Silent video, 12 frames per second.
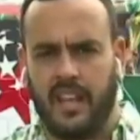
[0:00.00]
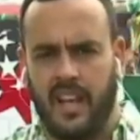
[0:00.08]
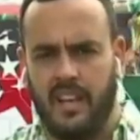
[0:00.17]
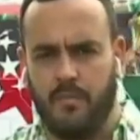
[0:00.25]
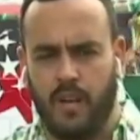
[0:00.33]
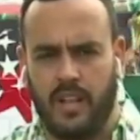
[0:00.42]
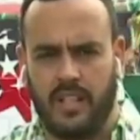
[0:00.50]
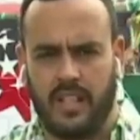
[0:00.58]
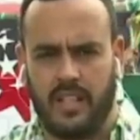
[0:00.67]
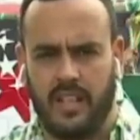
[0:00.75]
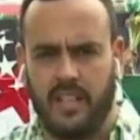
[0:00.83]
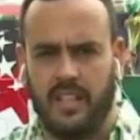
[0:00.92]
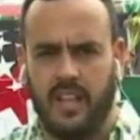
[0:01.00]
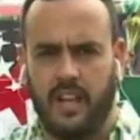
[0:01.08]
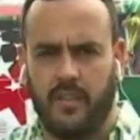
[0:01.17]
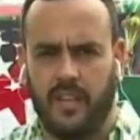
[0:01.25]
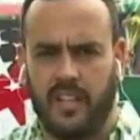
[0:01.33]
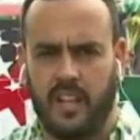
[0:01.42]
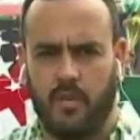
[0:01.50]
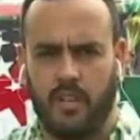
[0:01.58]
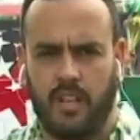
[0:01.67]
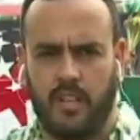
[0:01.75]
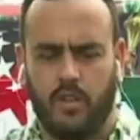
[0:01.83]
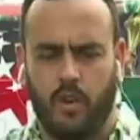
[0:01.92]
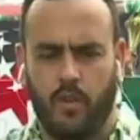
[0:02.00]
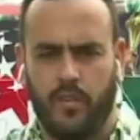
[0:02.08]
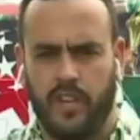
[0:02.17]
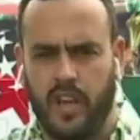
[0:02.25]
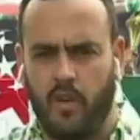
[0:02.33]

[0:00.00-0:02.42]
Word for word: المخصصة لذلك في الندوات الصحفية